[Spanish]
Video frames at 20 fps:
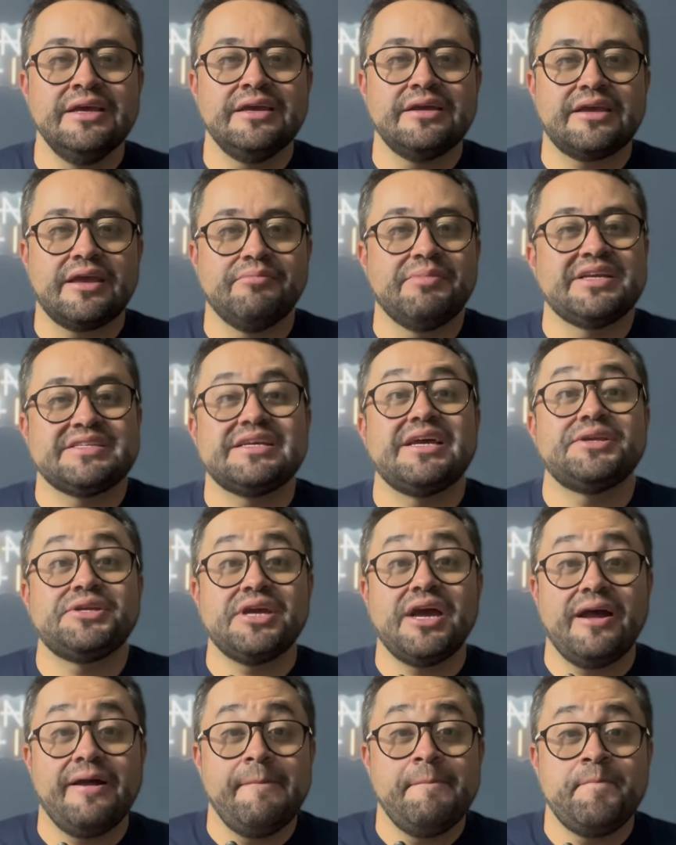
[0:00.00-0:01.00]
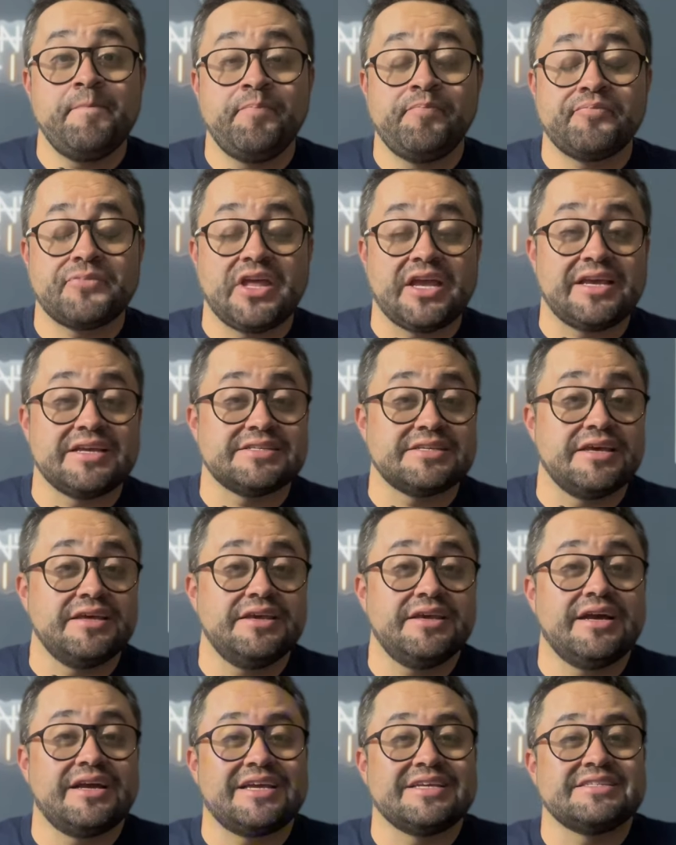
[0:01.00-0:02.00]
que más allá de que se
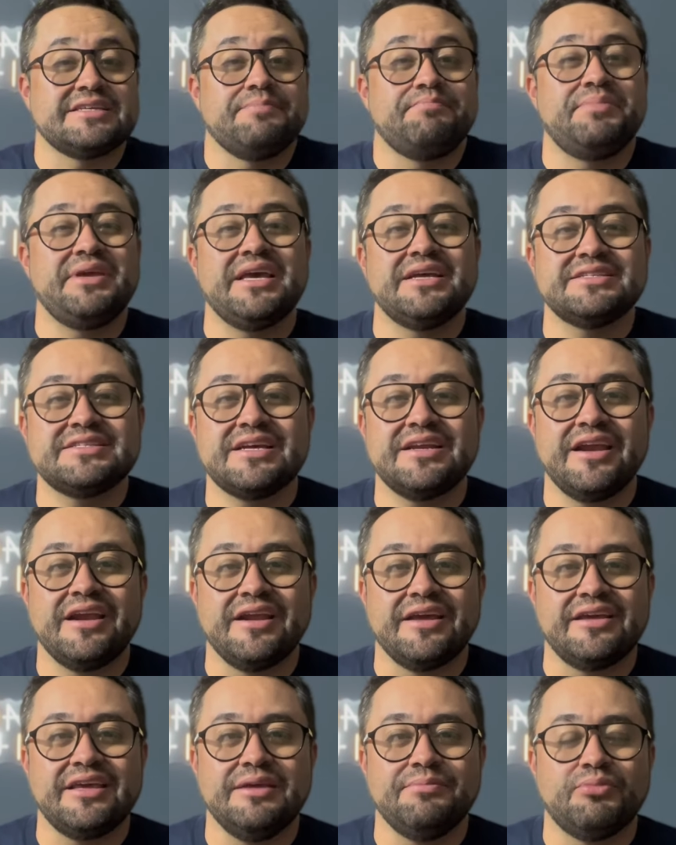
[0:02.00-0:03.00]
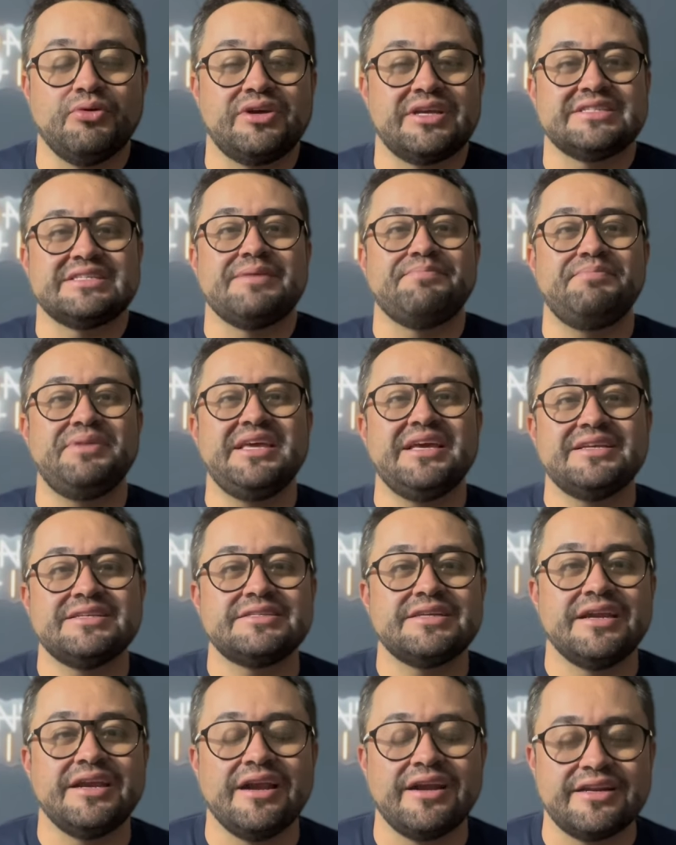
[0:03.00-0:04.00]
diga que se piensa en el equipo, que se
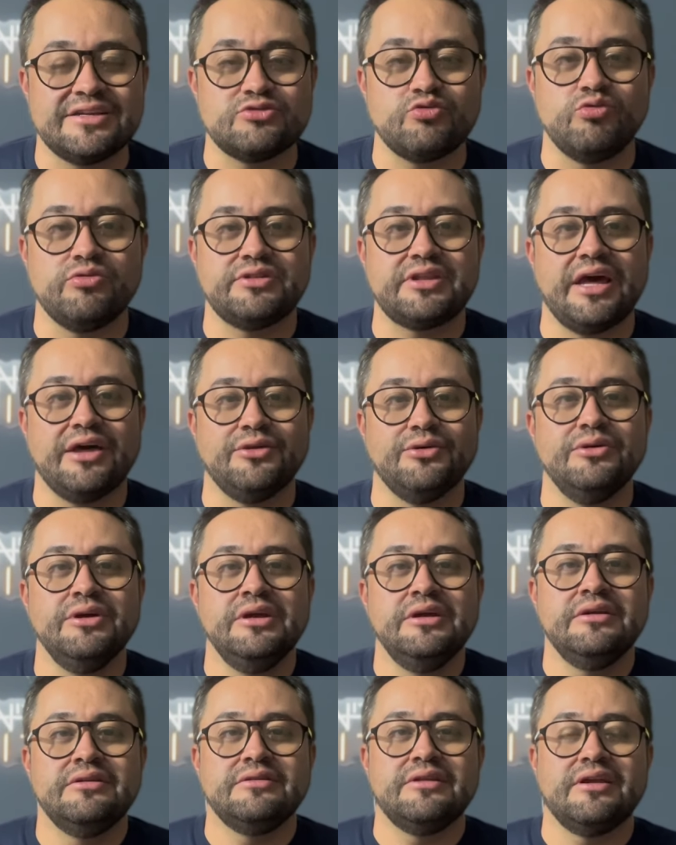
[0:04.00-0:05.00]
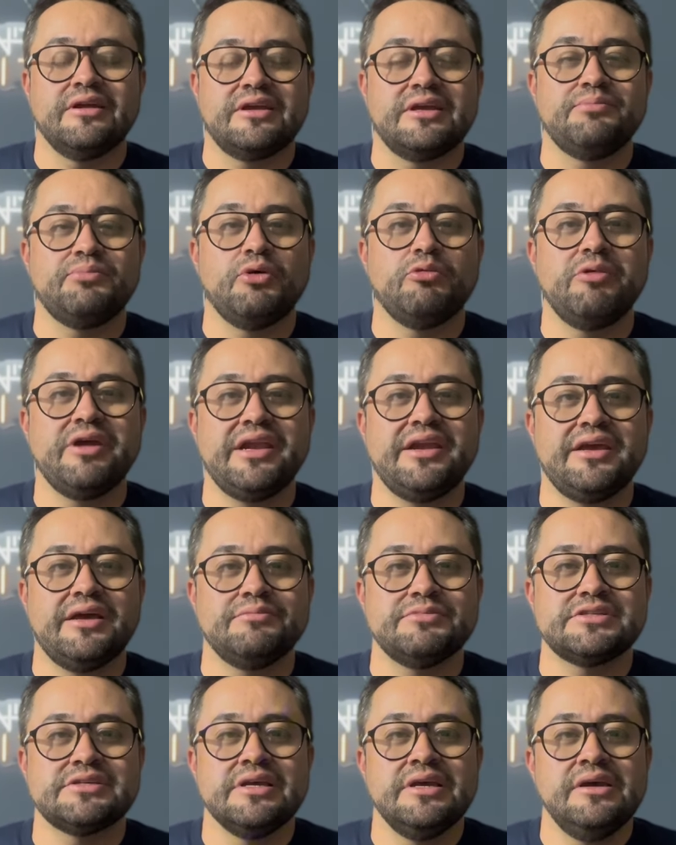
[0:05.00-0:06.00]
piensa en el resultado del equipo
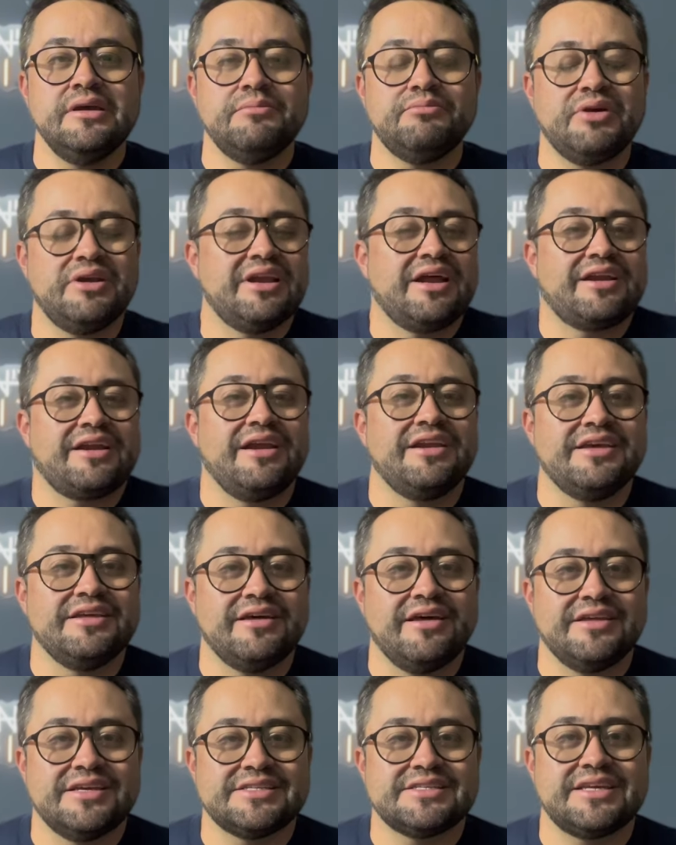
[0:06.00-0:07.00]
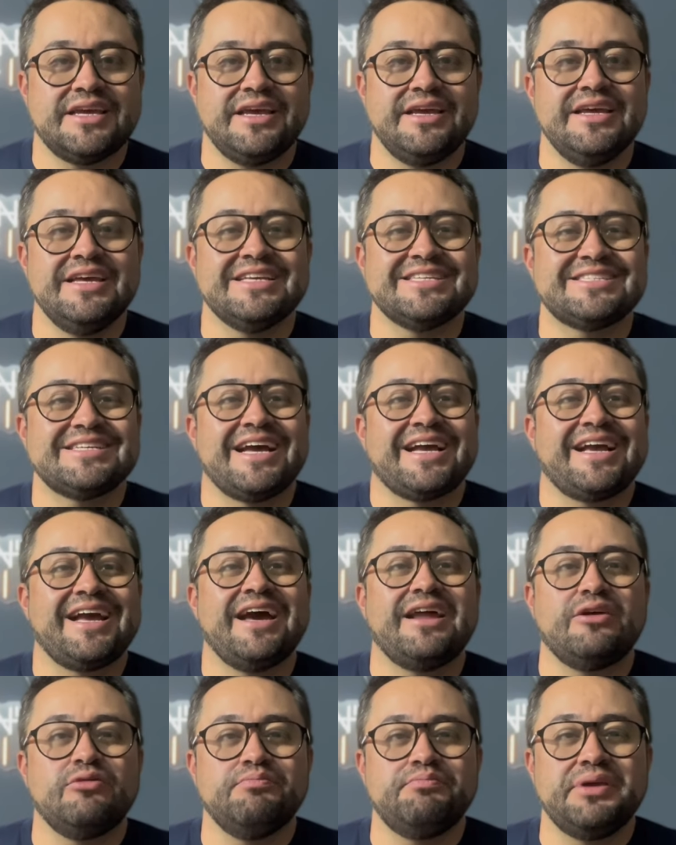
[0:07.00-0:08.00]
Williams, pues la realidad es que
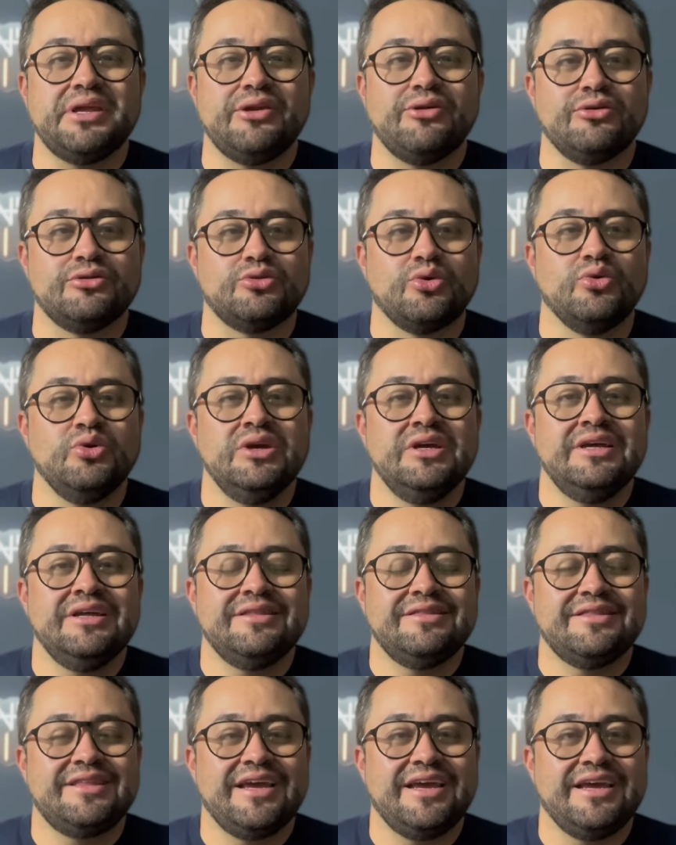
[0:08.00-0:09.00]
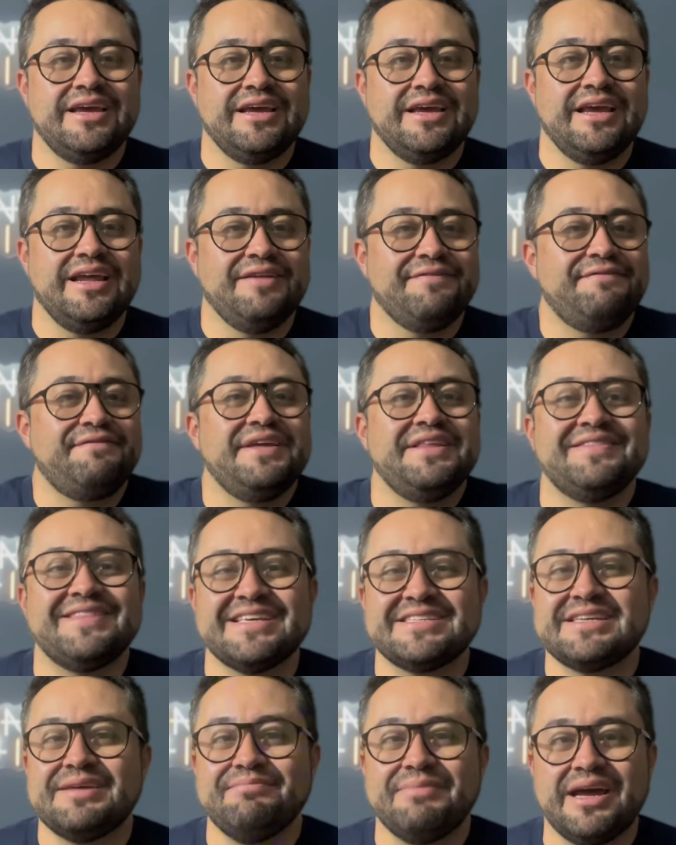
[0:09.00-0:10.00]
sacar a un piloto del fin de
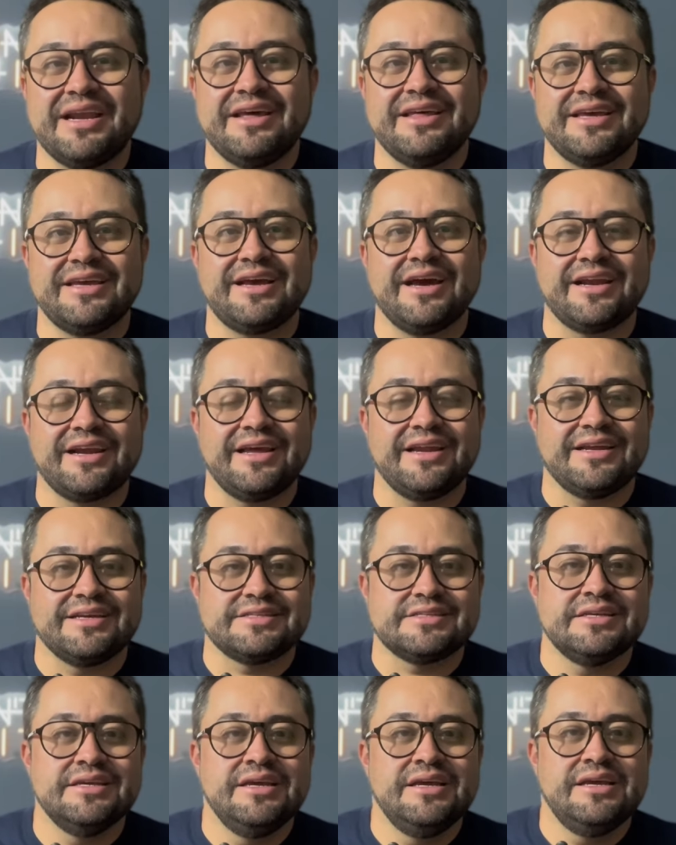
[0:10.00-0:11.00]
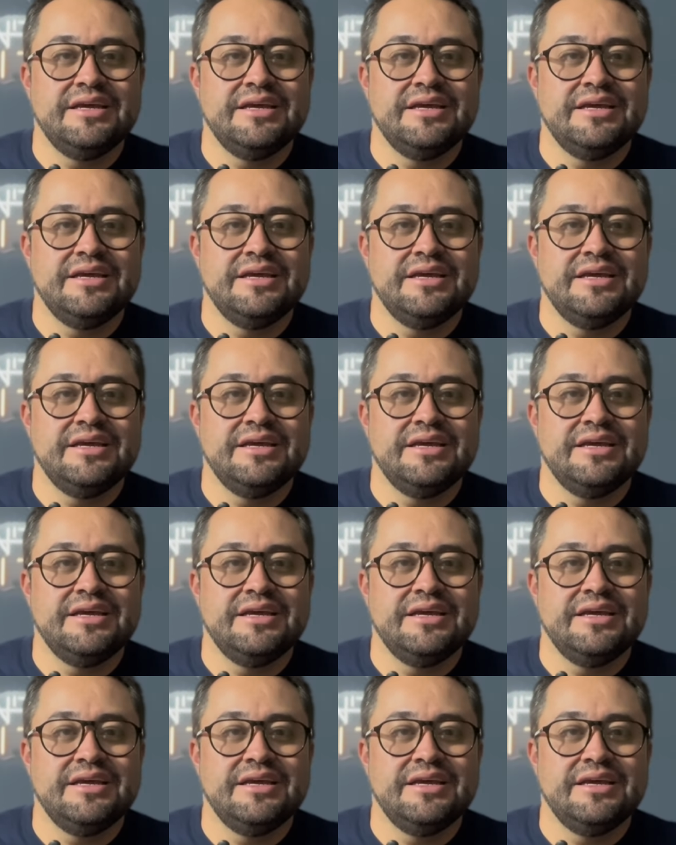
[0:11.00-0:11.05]
semana de carreras